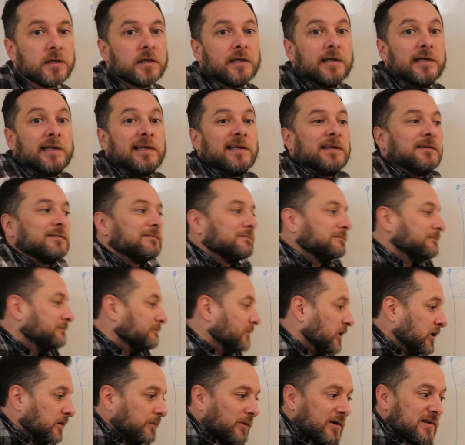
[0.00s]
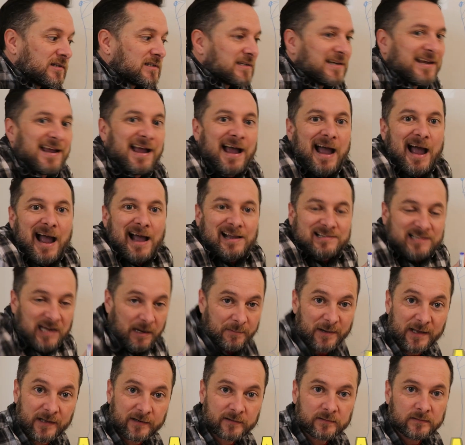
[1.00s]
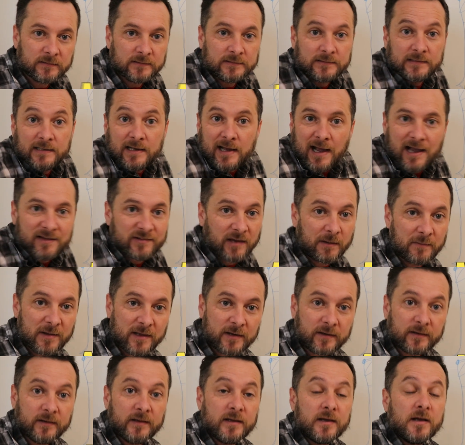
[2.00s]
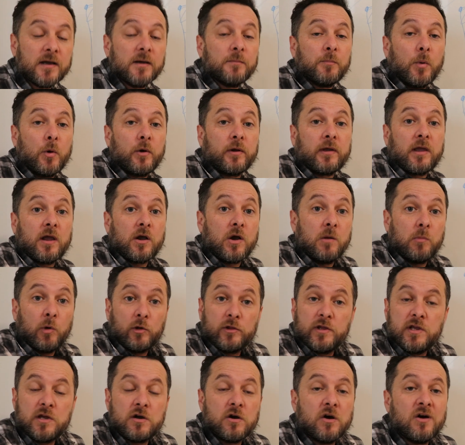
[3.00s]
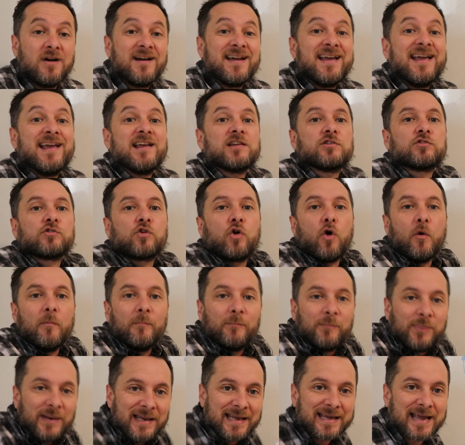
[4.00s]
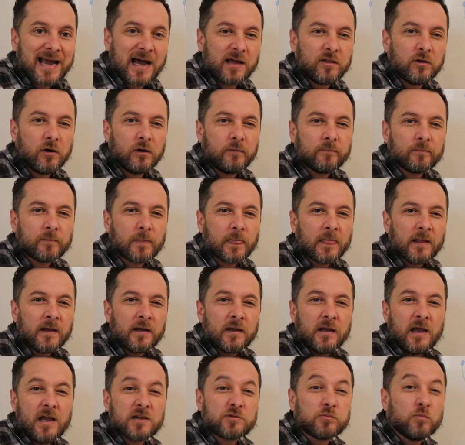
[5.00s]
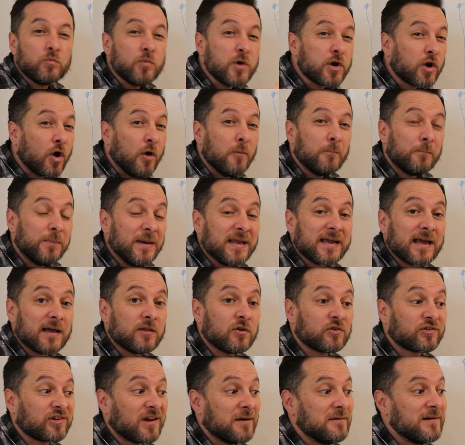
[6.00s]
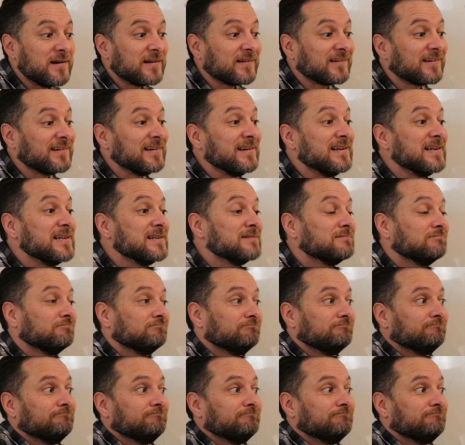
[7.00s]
Y, bueno, pues, a saber, a saber, porque como digo, es complicado, es muy complicado saber si